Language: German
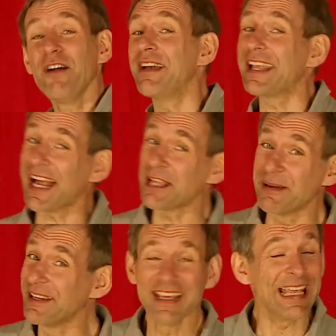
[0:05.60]
Wenn ich ehrlich
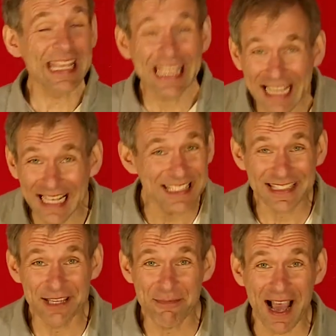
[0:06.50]
bin, ich kann es
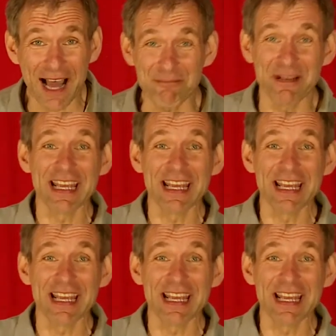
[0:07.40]
nicht mehr haben.